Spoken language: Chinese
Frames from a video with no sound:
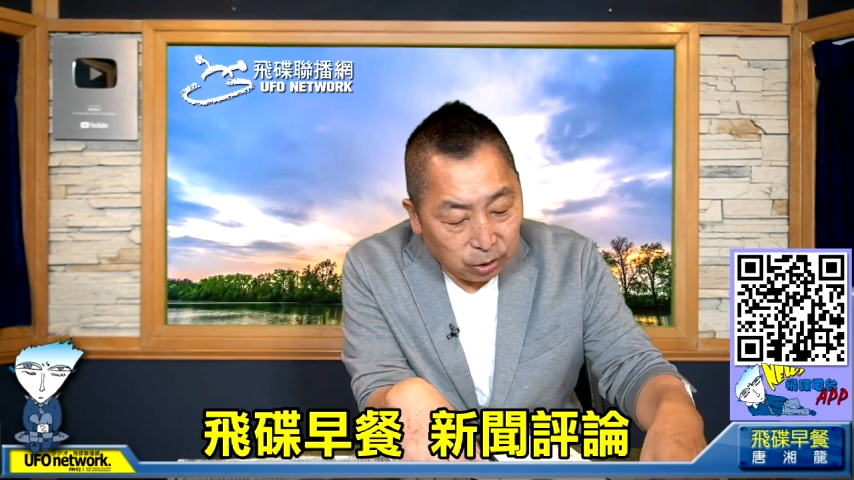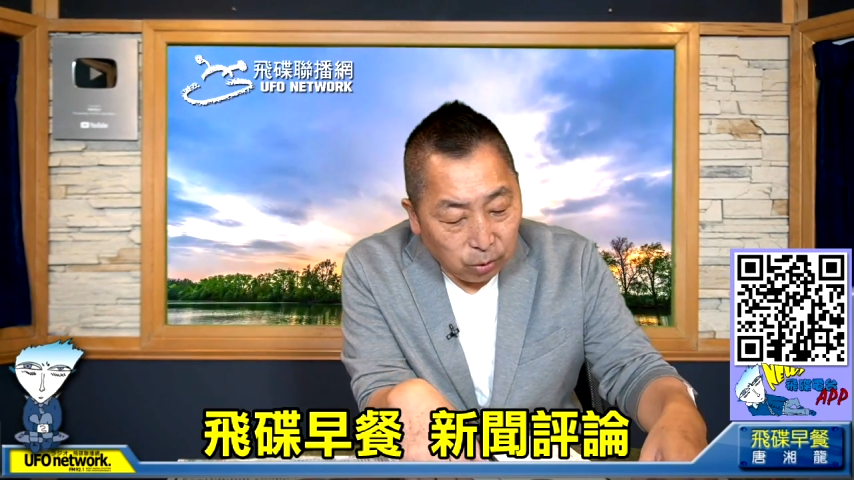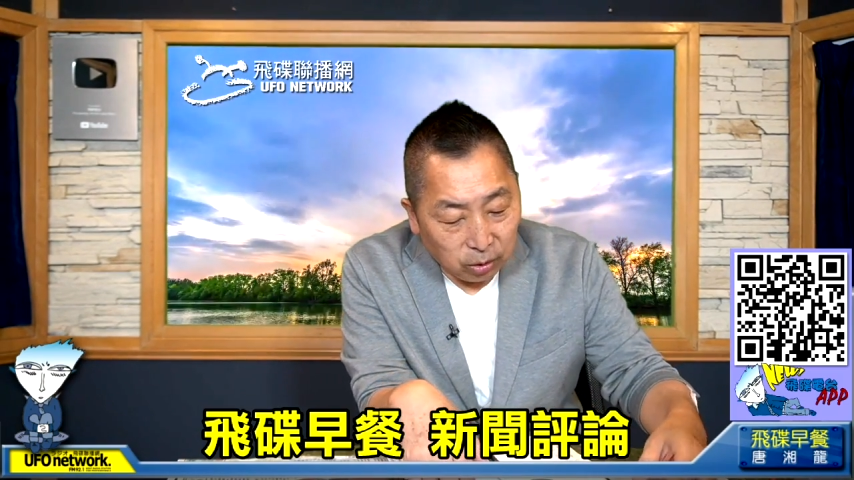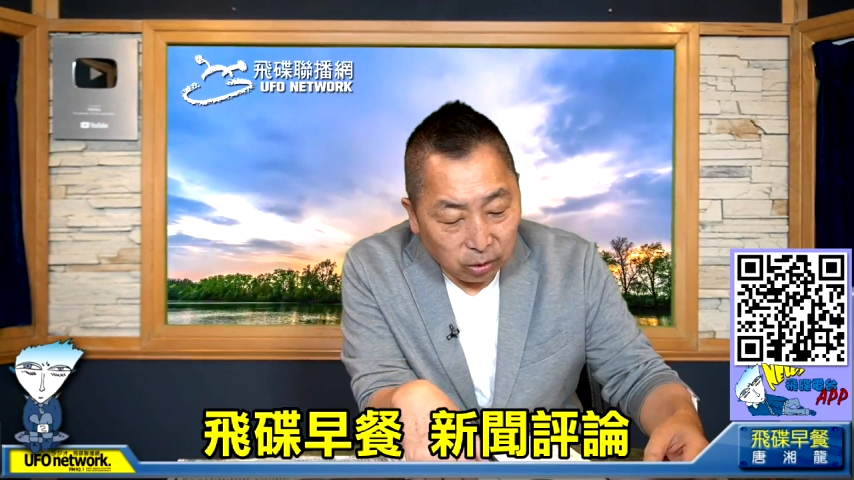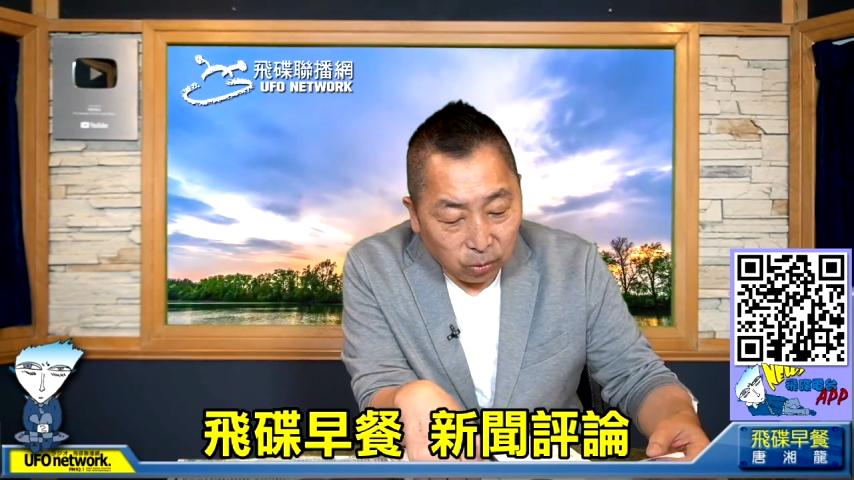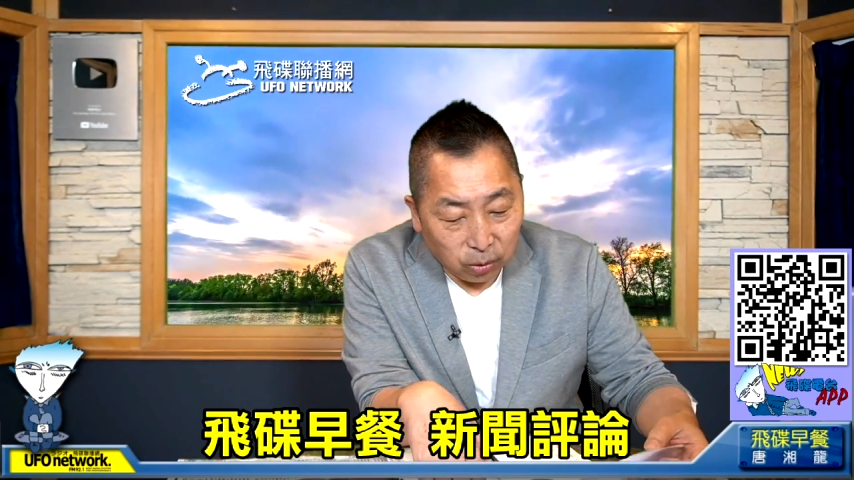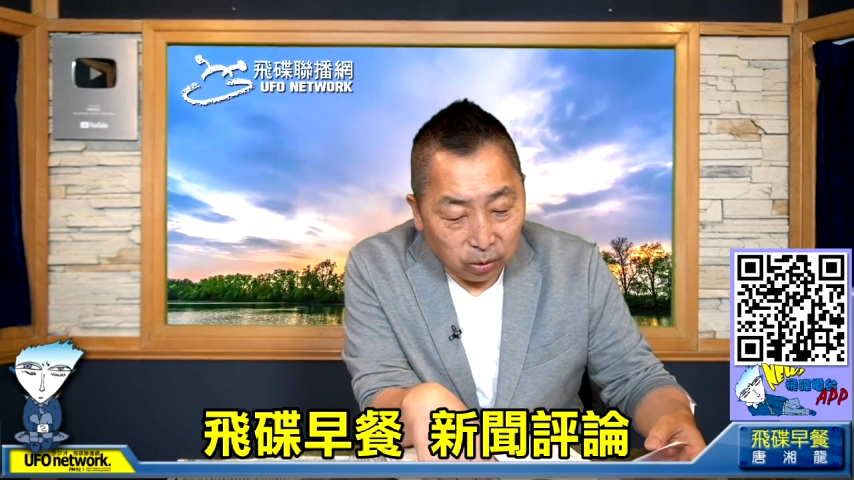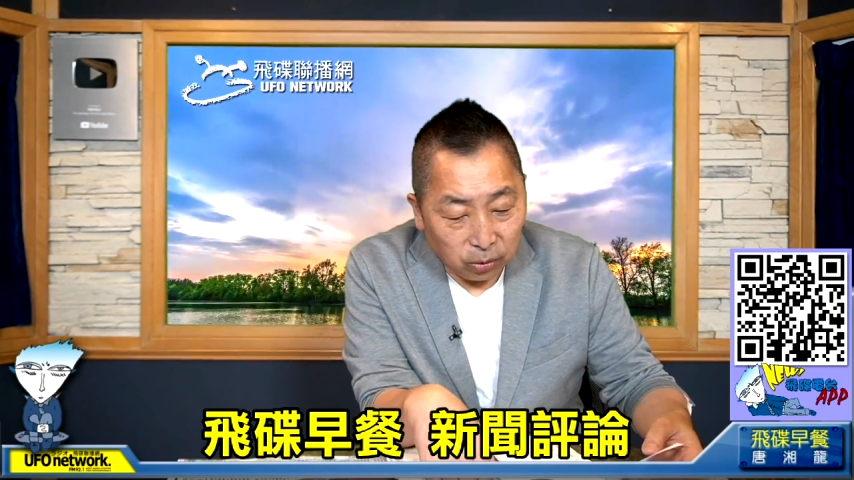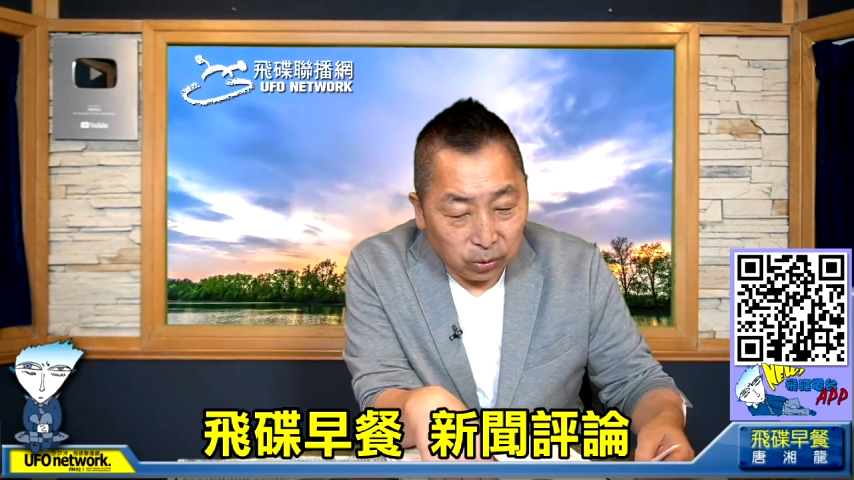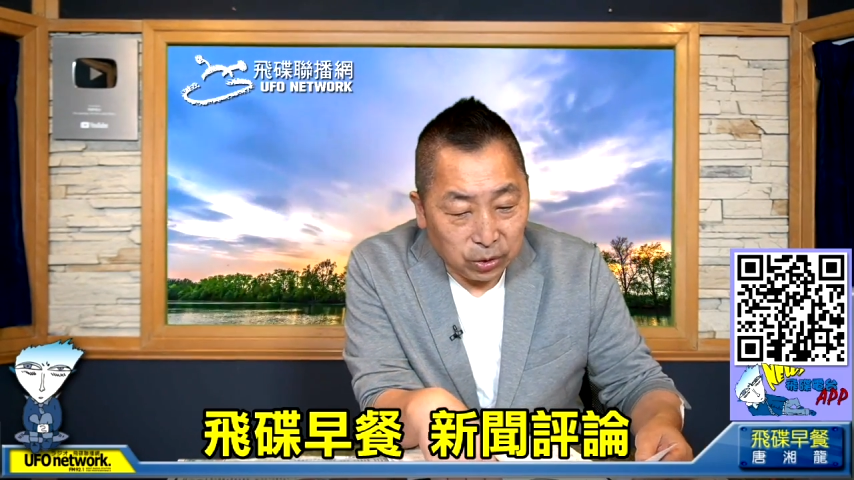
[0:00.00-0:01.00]
希望呢
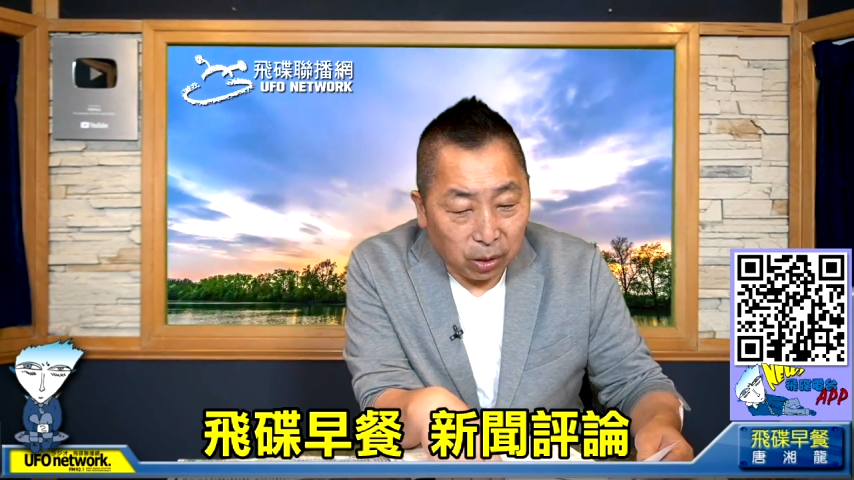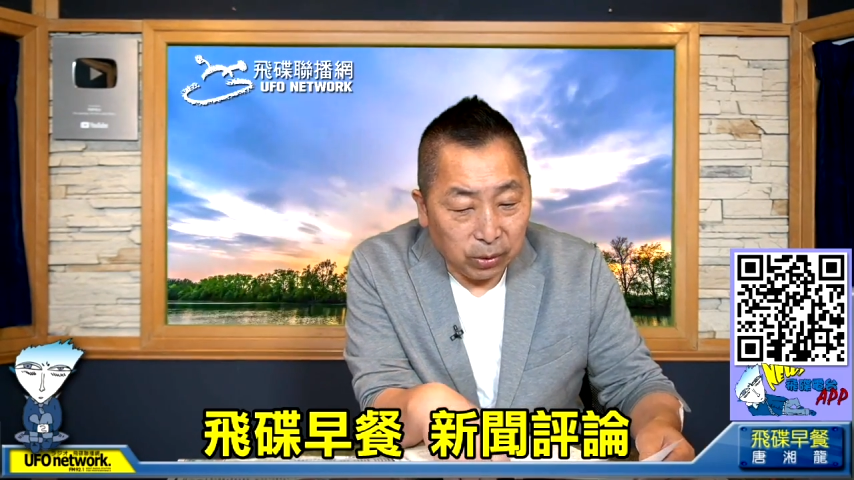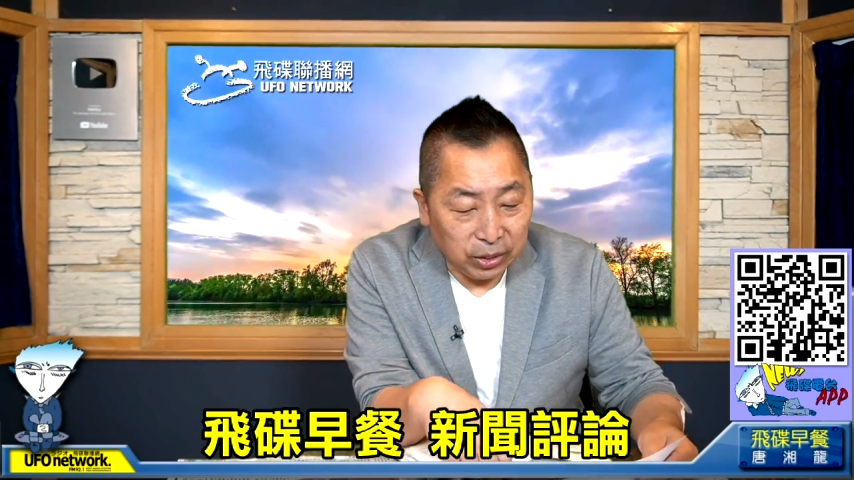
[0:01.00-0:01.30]
我我稍